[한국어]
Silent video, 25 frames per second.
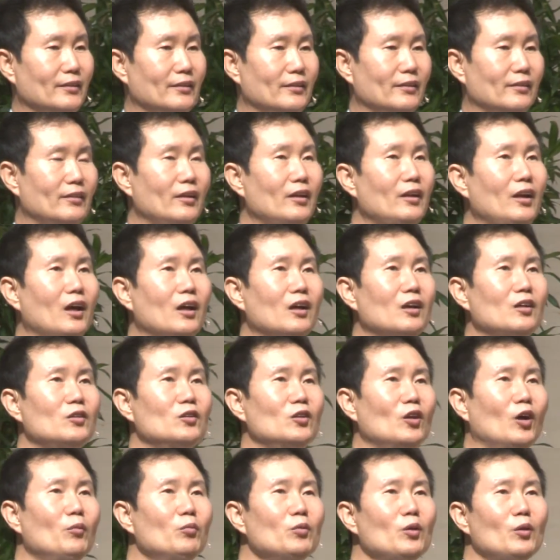세상에
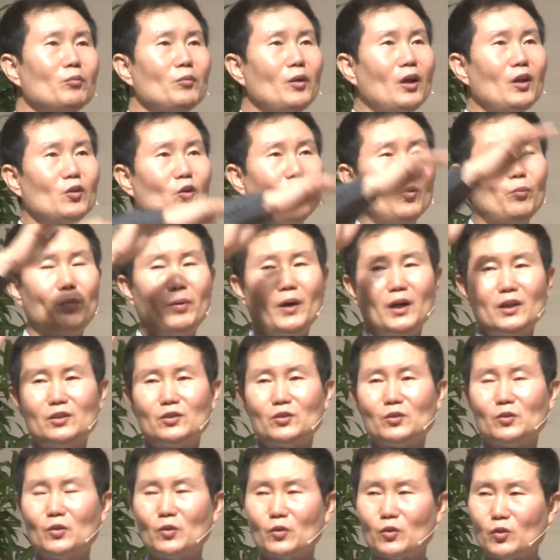너무너무나
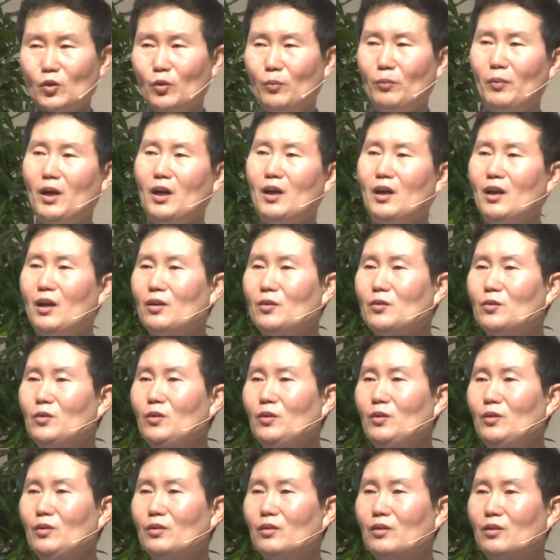높아지고
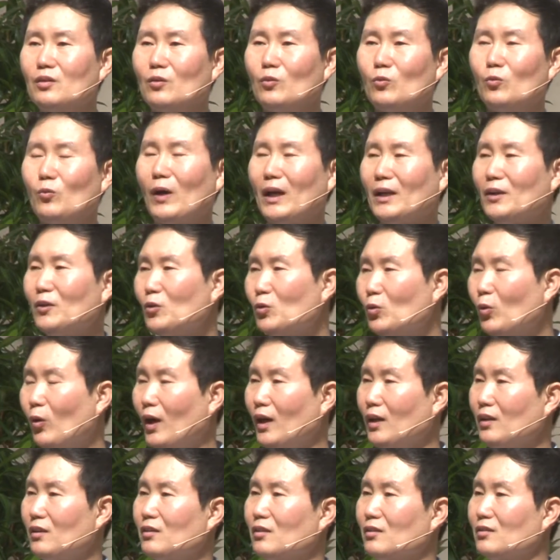교만하고
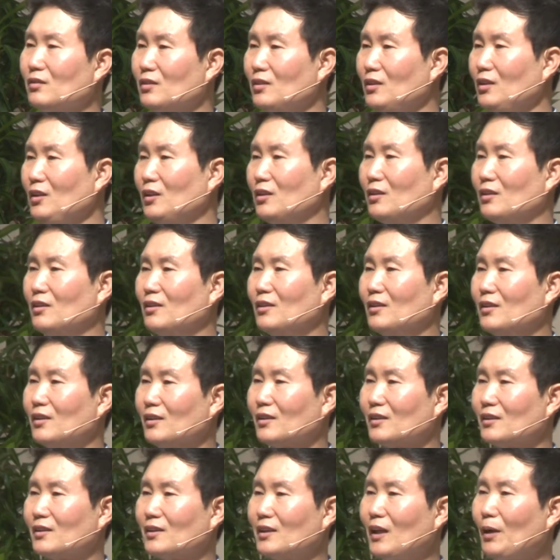완고한 것들을
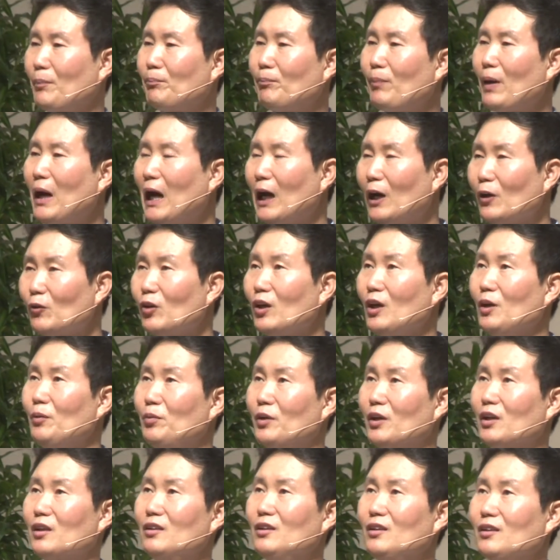다
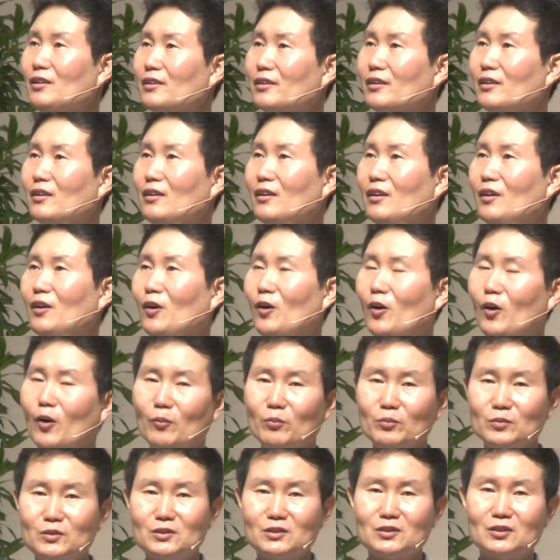파괴해버리는
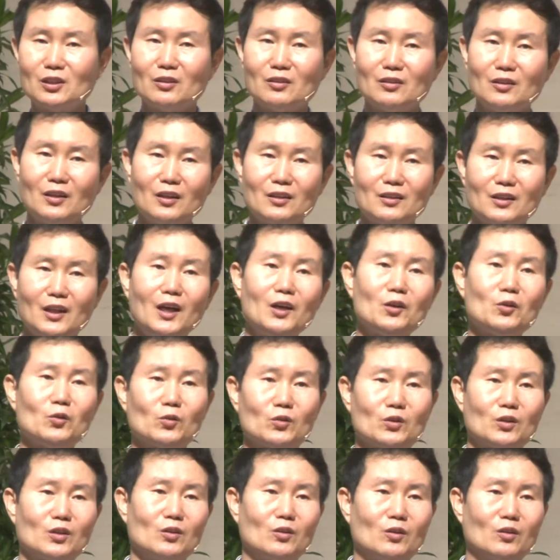엄청난
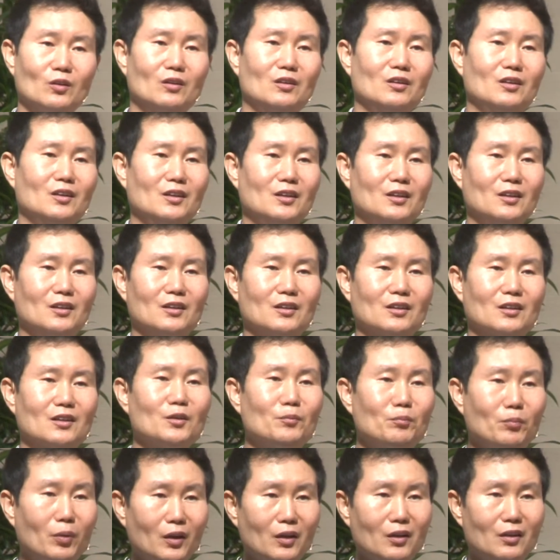탈곡기로 그
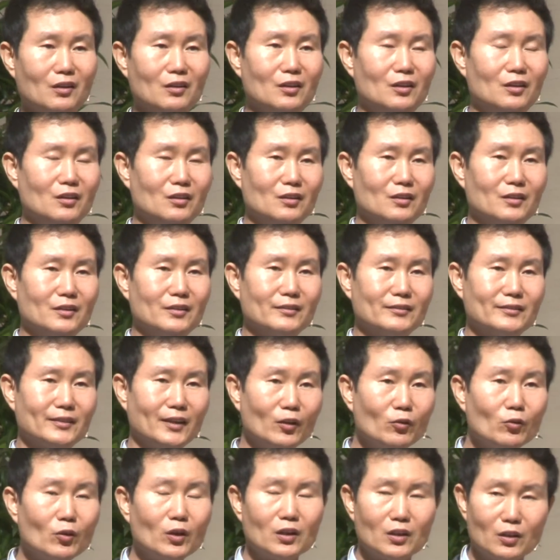벌레를
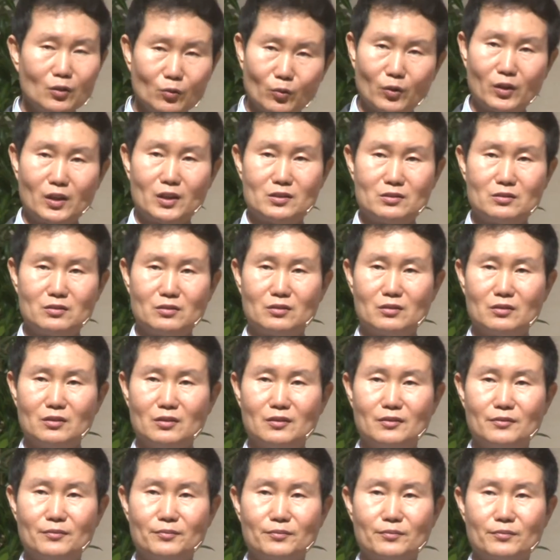사용하기를 원하시는 거예요.
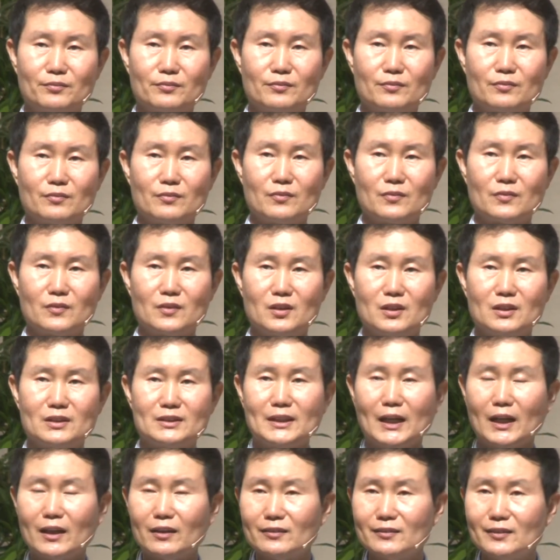
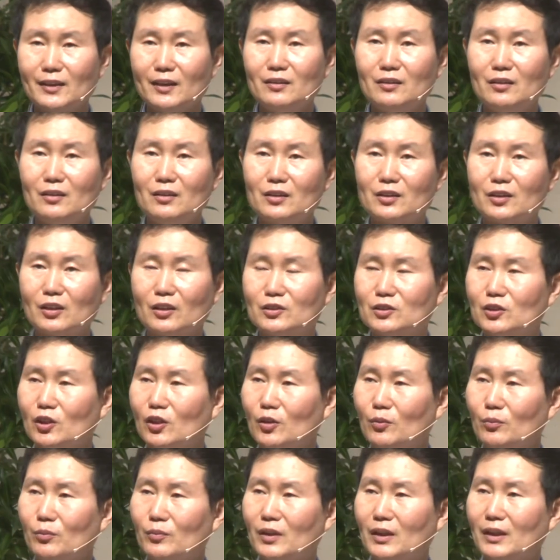작은 산들을
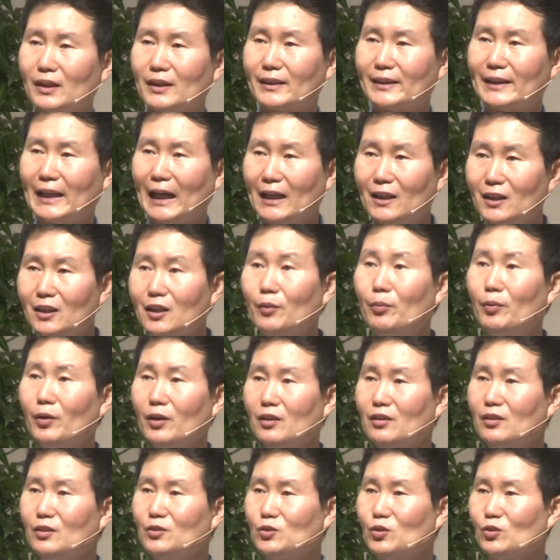겨처럼
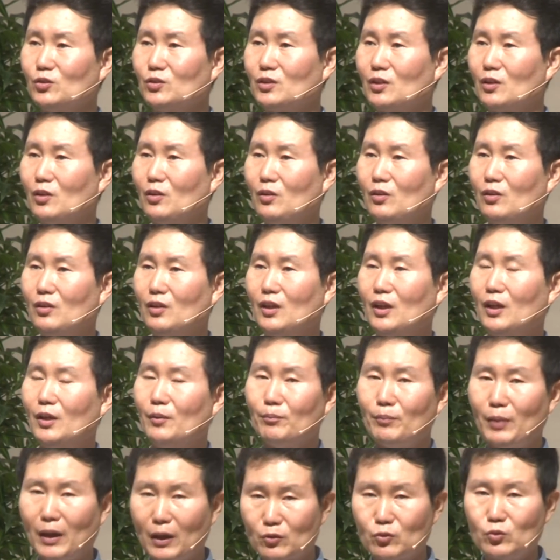날려버리는 존재로
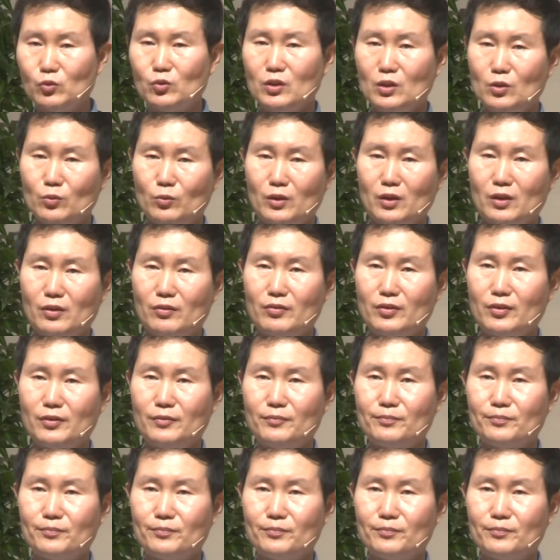바꾸기를 원하세요.